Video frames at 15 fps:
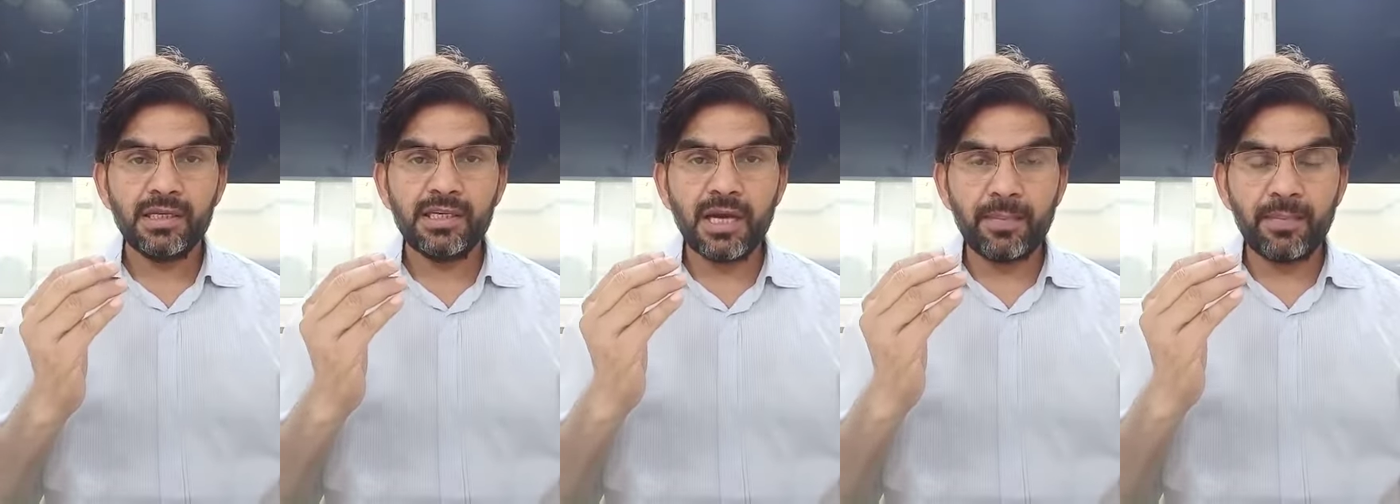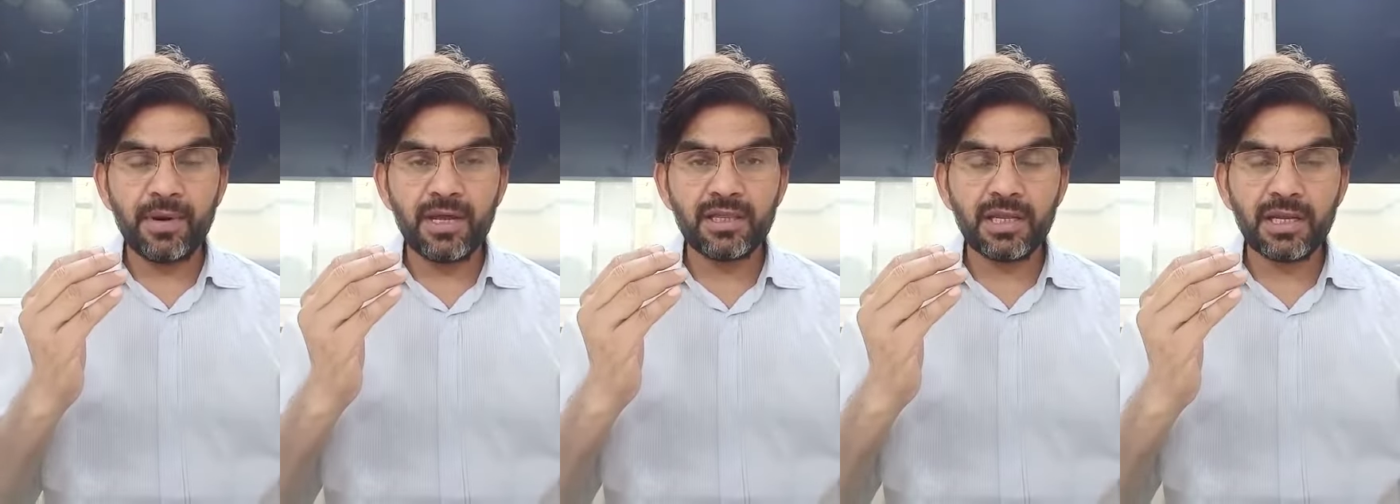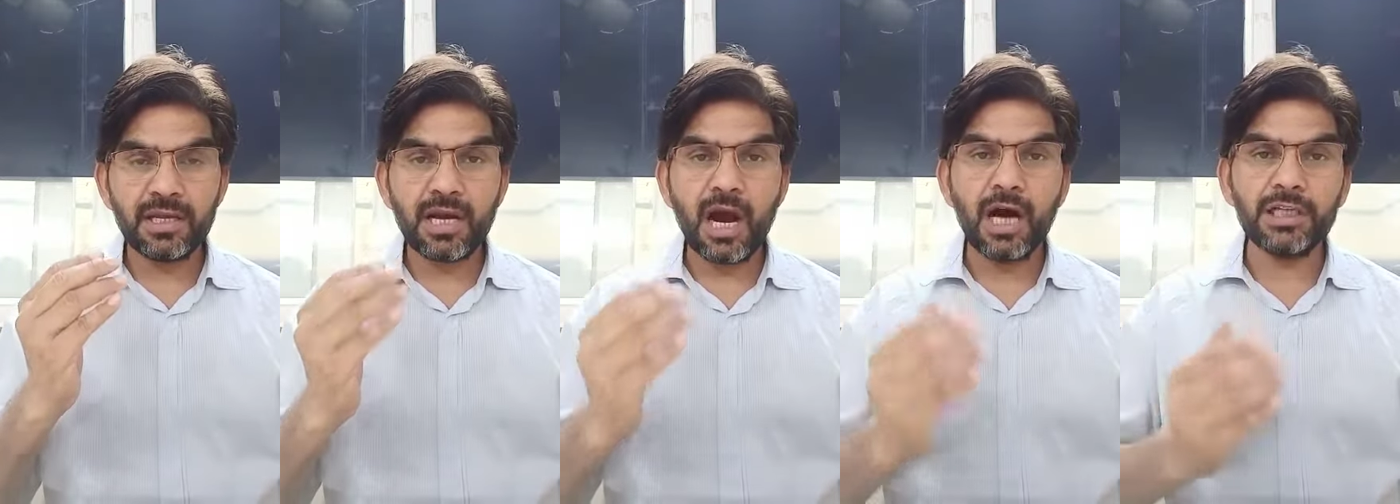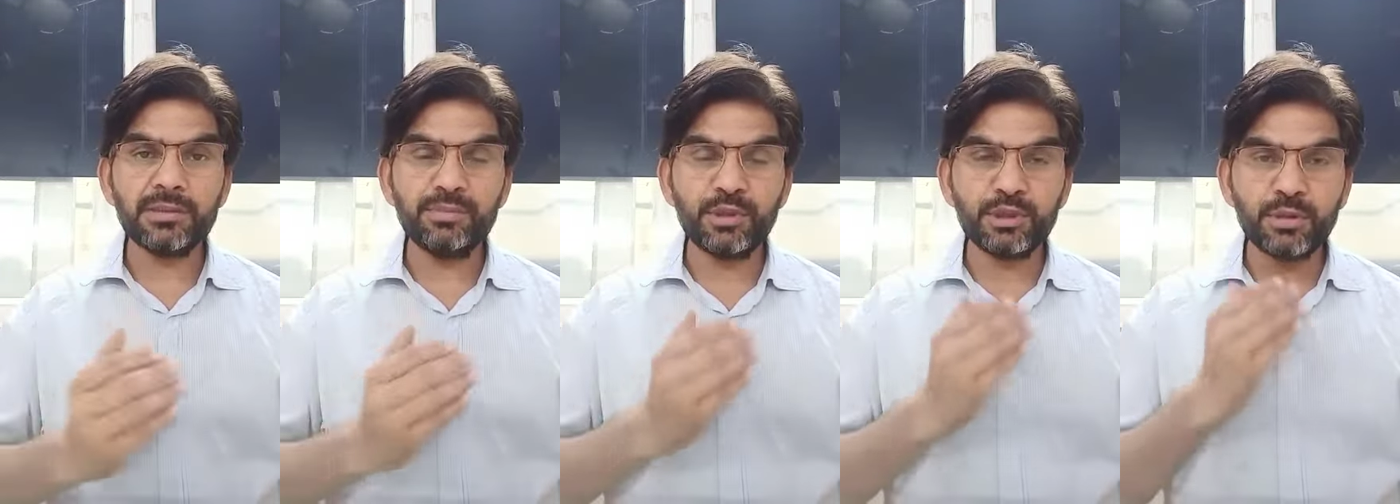ये अपने अंदर एक
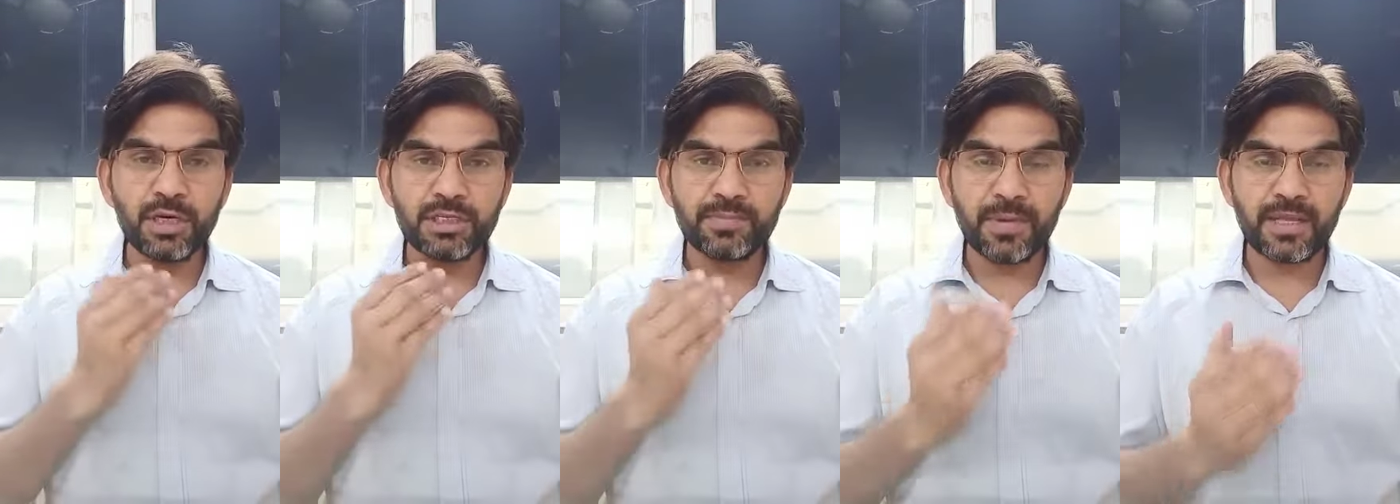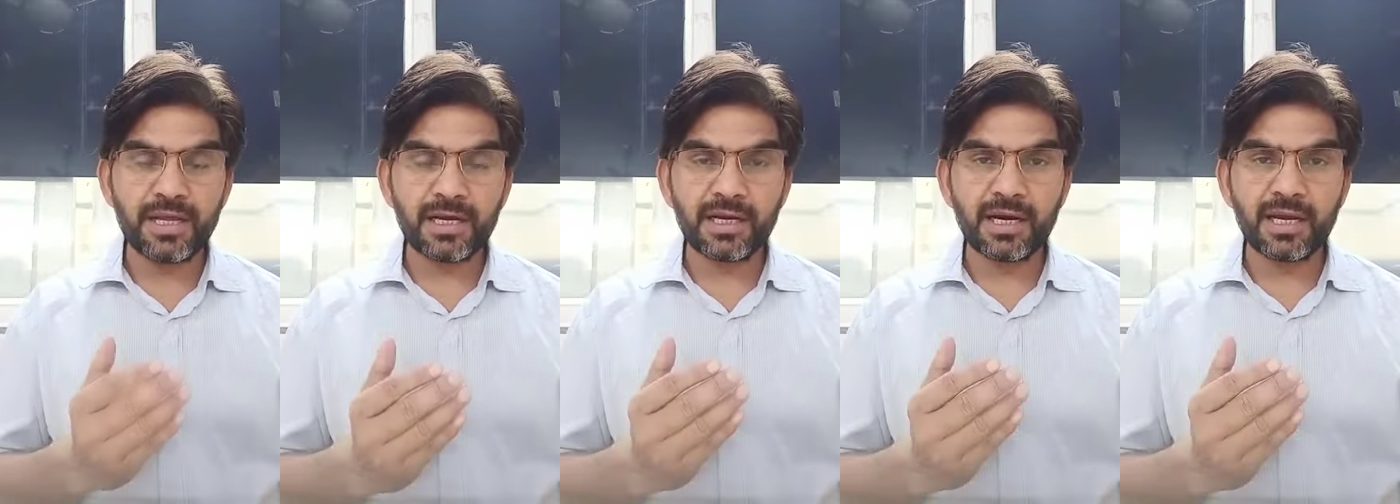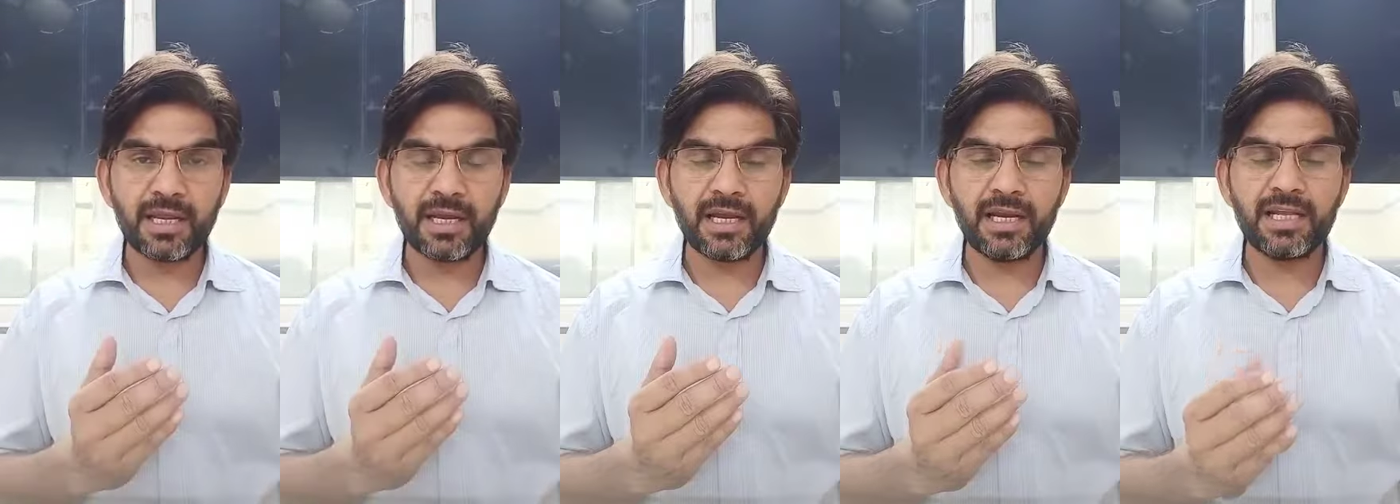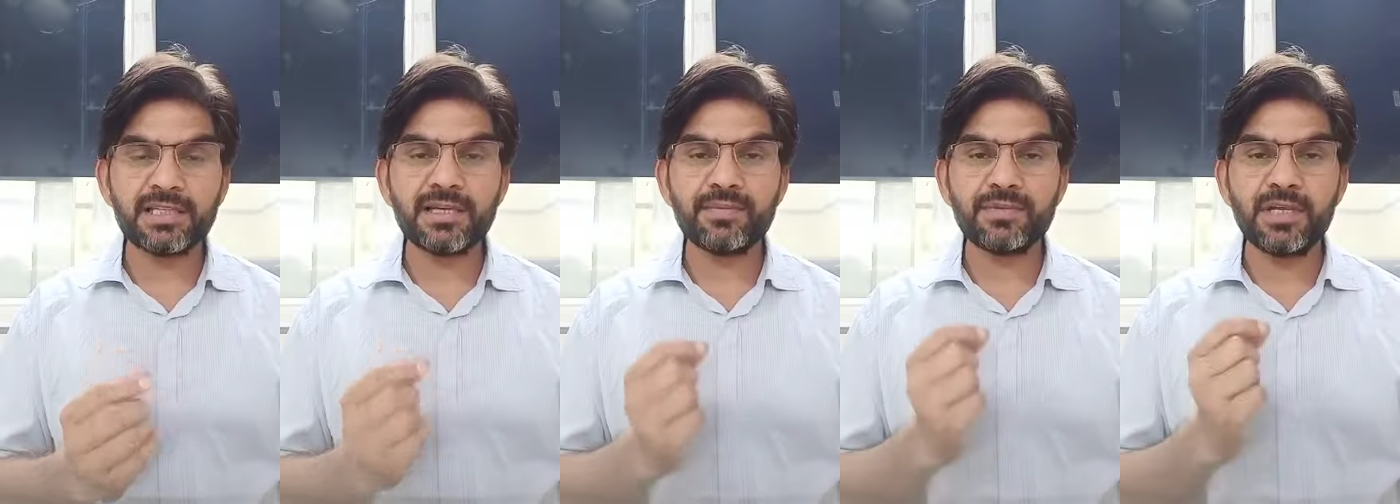आत्मविश्वास पैदा करने के
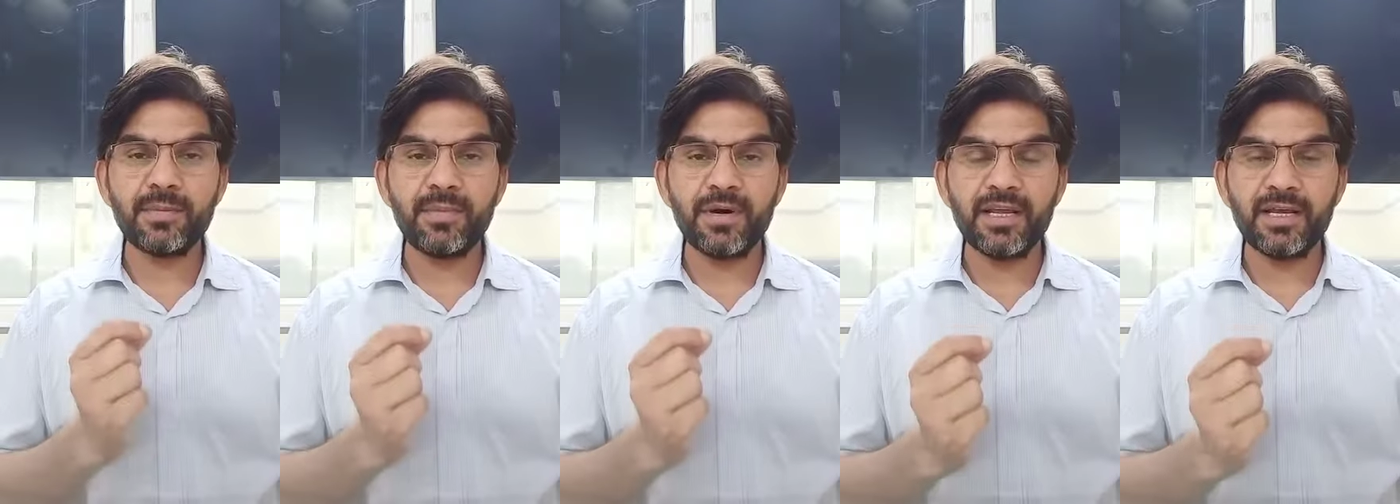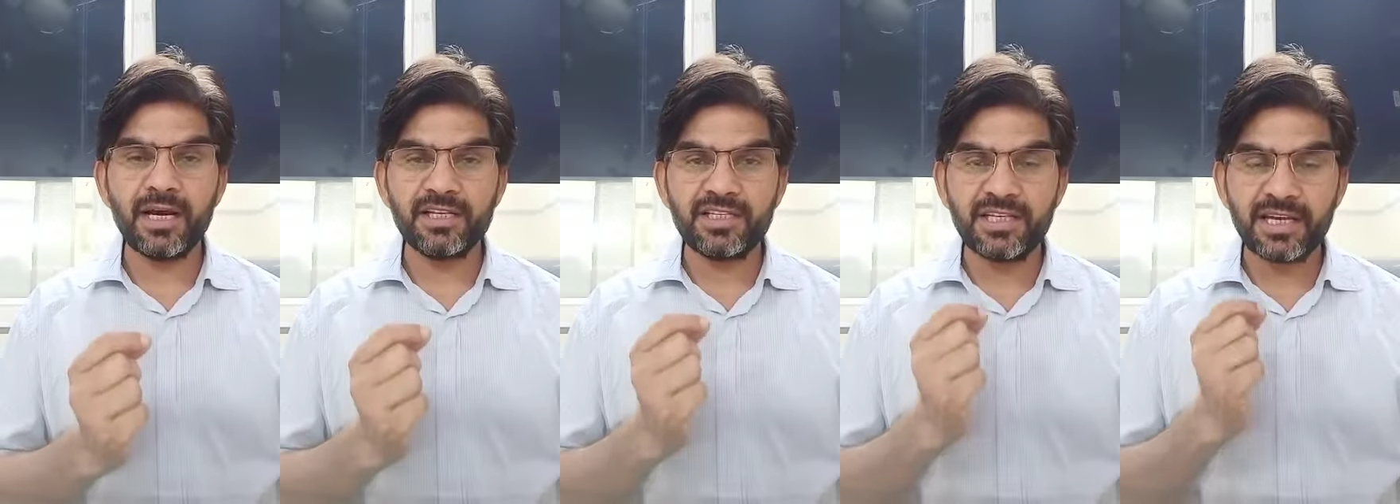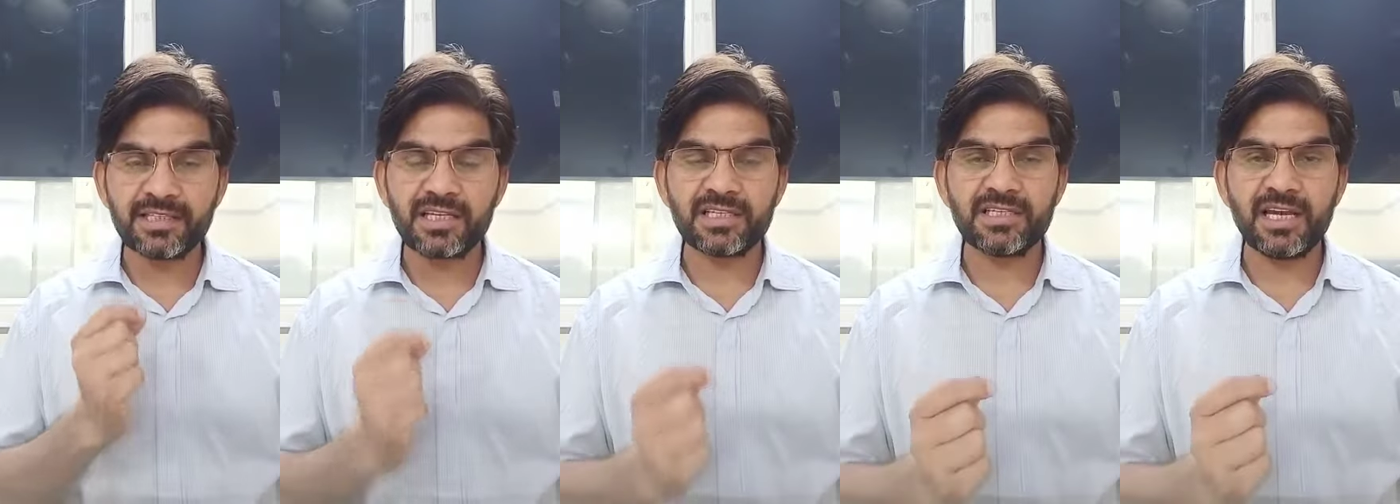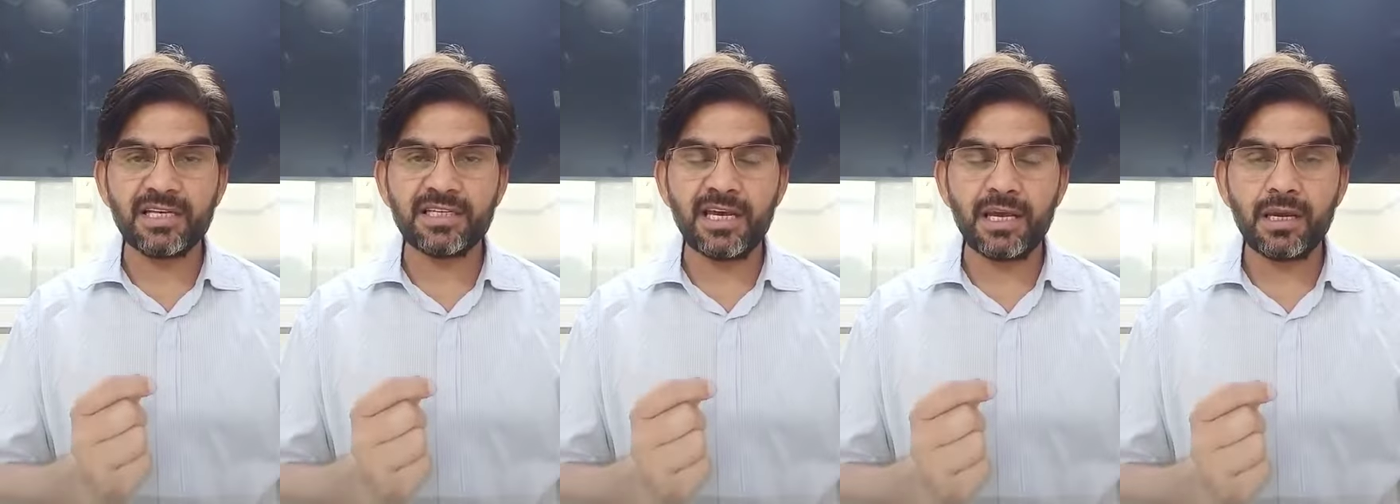लिए सबसे बड़ी अच्छी
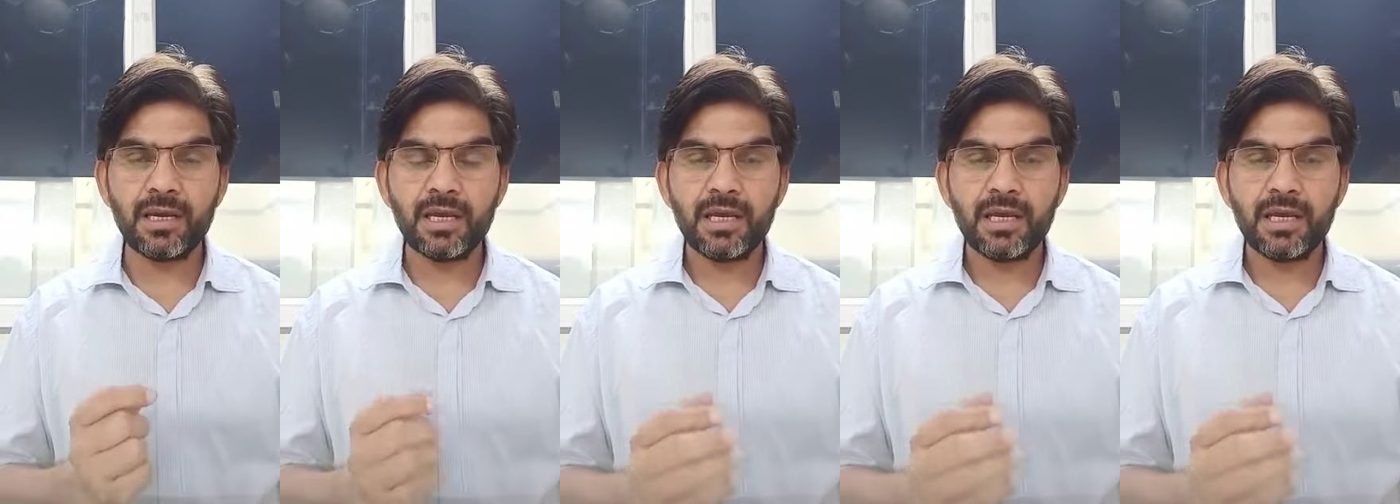एक्सरसाइज है